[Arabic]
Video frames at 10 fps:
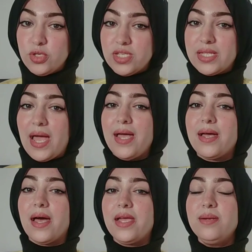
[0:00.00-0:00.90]
بوتين
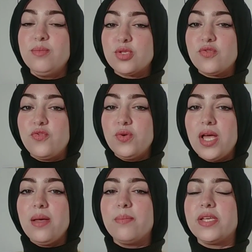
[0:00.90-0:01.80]
حقق حلم
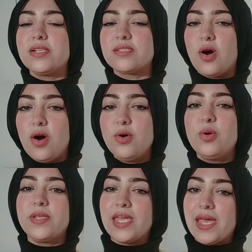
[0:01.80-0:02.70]
الطفولة
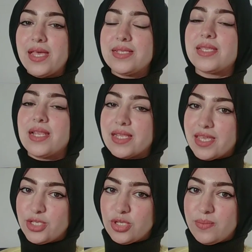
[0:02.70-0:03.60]
بالتحاقه بجهاز
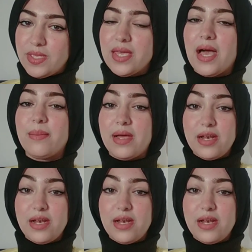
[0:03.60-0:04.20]
الكي جي بي عام